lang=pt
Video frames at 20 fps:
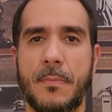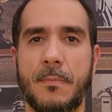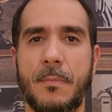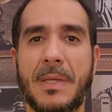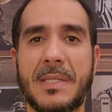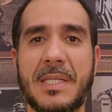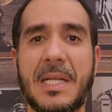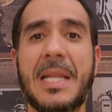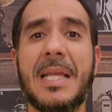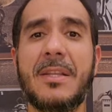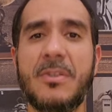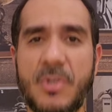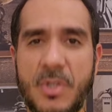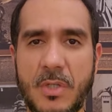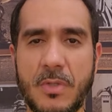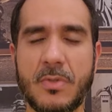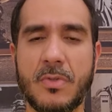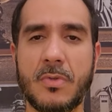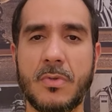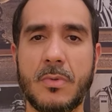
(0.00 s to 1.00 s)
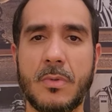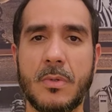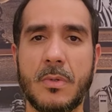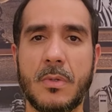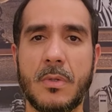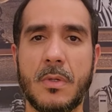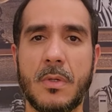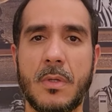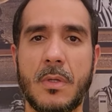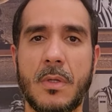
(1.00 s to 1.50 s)
Mas além disso,
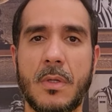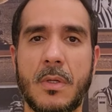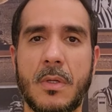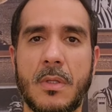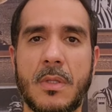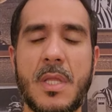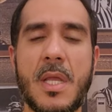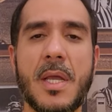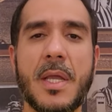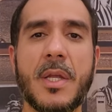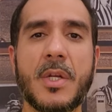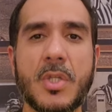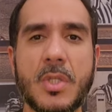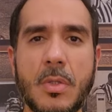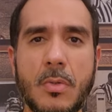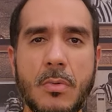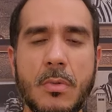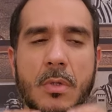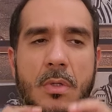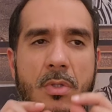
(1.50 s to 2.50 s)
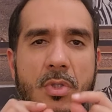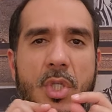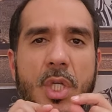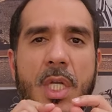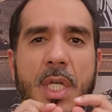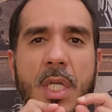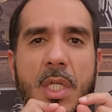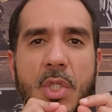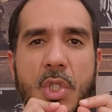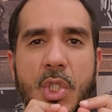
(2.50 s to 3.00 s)
tem a questão de
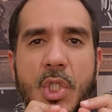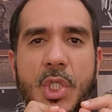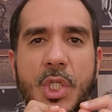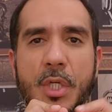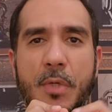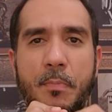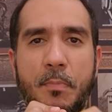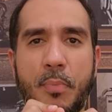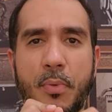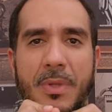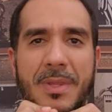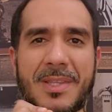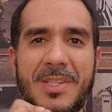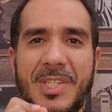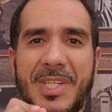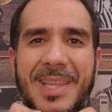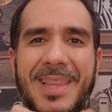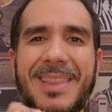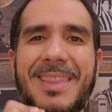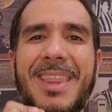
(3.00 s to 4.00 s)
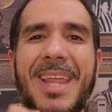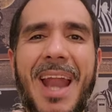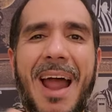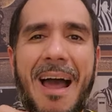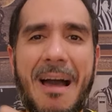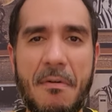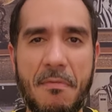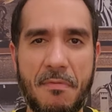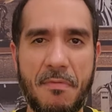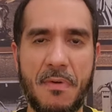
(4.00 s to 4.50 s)
que tipo de
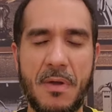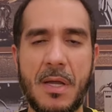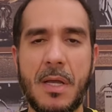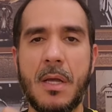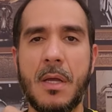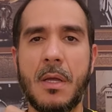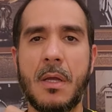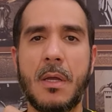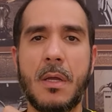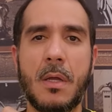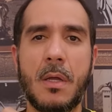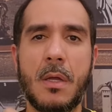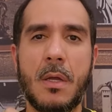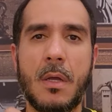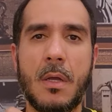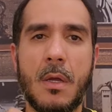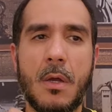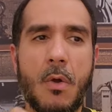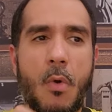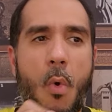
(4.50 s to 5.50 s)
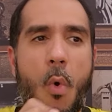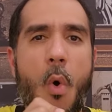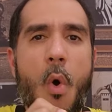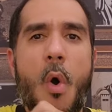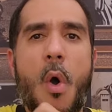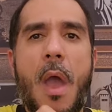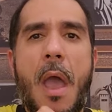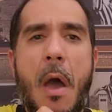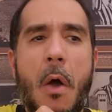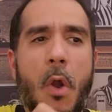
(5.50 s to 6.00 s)
trava,
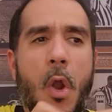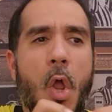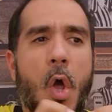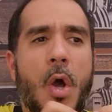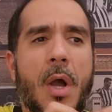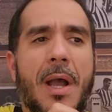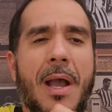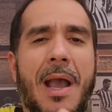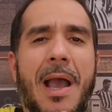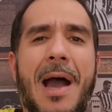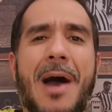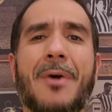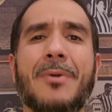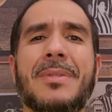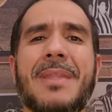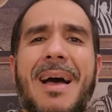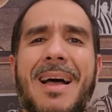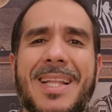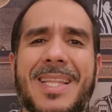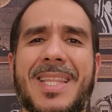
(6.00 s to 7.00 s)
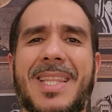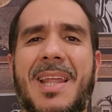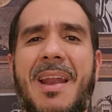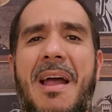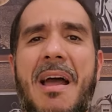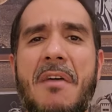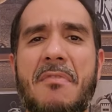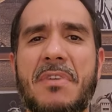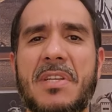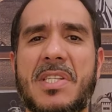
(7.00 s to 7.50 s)
qual é o local da
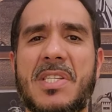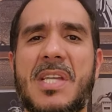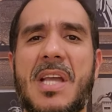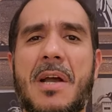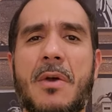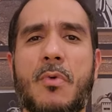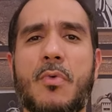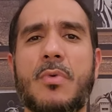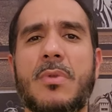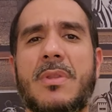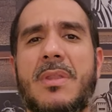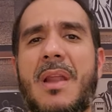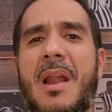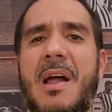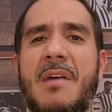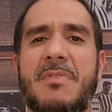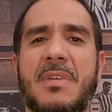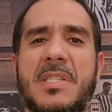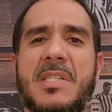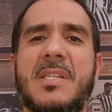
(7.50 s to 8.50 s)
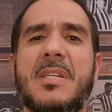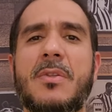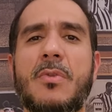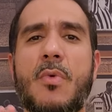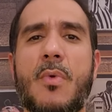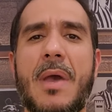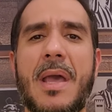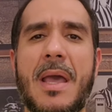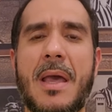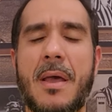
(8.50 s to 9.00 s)
trava, se é com trava, se
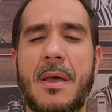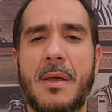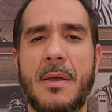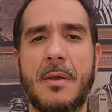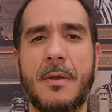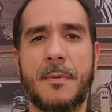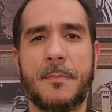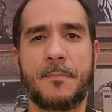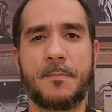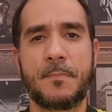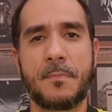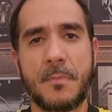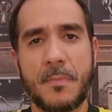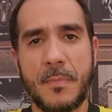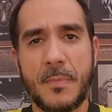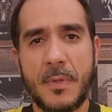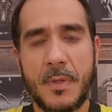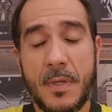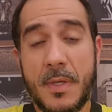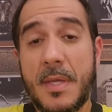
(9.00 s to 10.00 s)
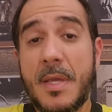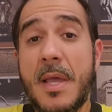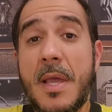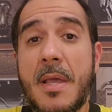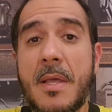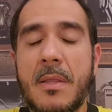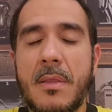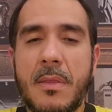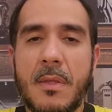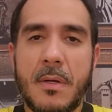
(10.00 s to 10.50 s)
não é, que
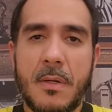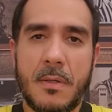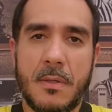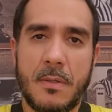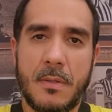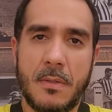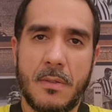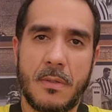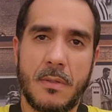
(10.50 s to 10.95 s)
entra